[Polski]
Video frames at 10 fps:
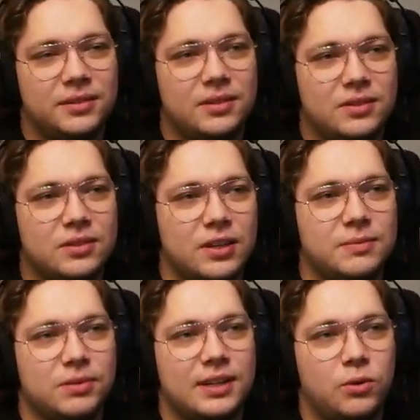no co, co jest
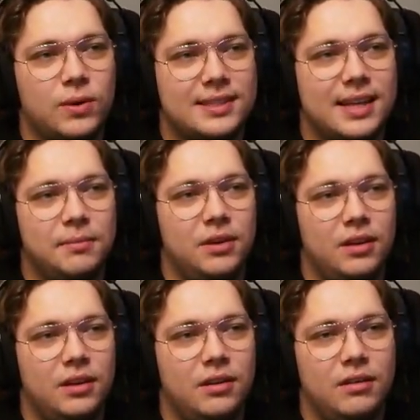poza questami
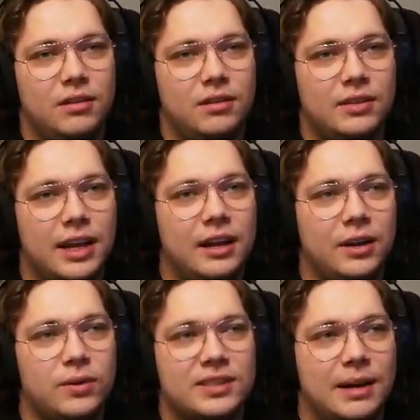i daily
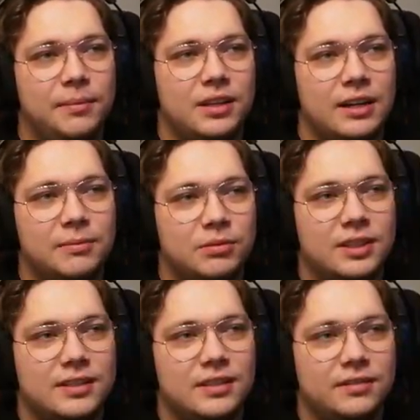questami dla
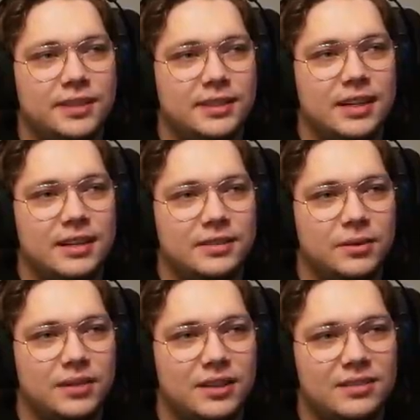reputacji w tych starych zonach?